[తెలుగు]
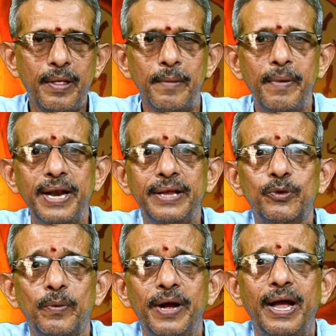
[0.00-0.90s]
మనకి
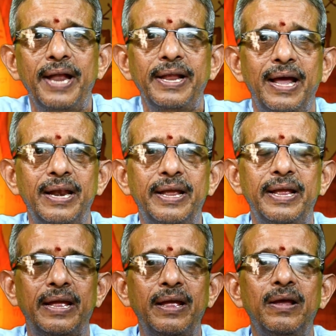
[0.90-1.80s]
శుభకార్యాలకి
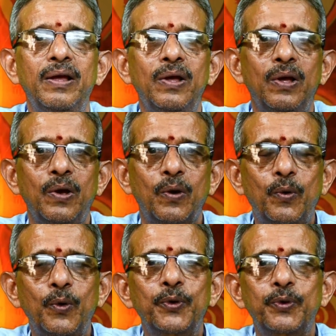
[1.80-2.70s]

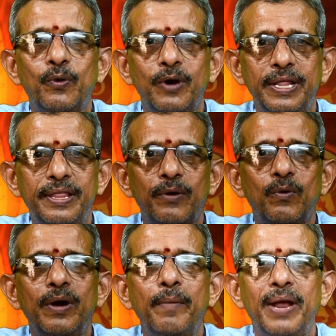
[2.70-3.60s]
గురు శుక్రులు ఇద్దరు
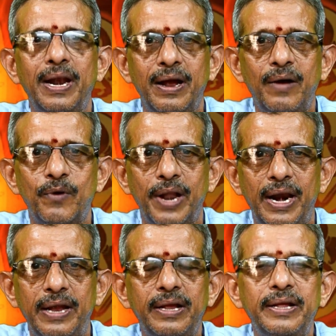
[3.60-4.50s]
కూడా బలంగా
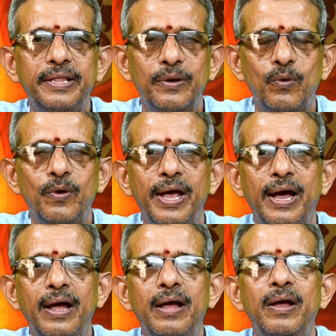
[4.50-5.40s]
ఉండాలి ఇది కూడా
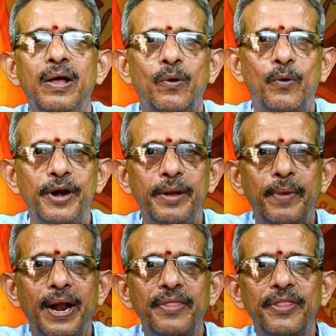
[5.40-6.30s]
కొన్ని
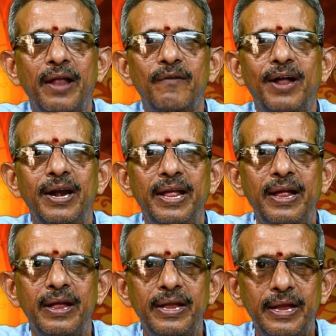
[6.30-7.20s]
ప్రాంతాల వాళ్ళే
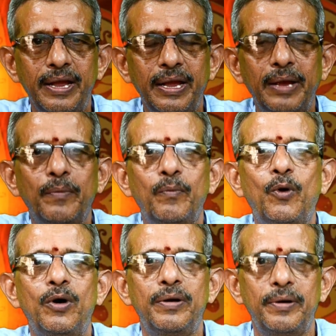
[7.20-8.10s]
ఈ
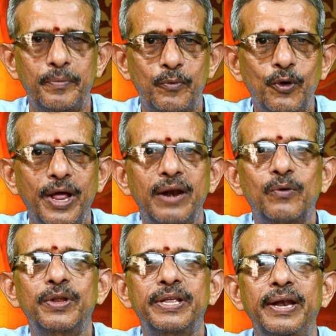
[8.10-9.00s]
మూఢాల
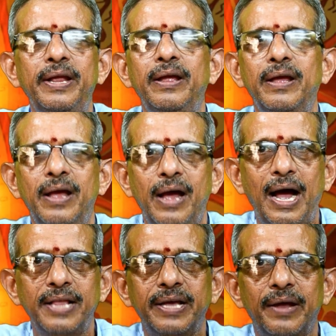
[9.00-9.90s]
గురించి అని
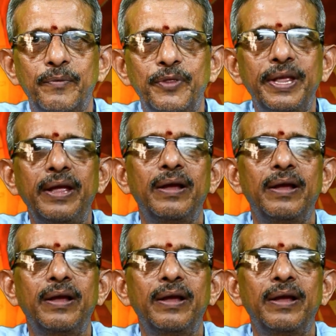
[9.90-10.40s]
ఆచారం ఉంది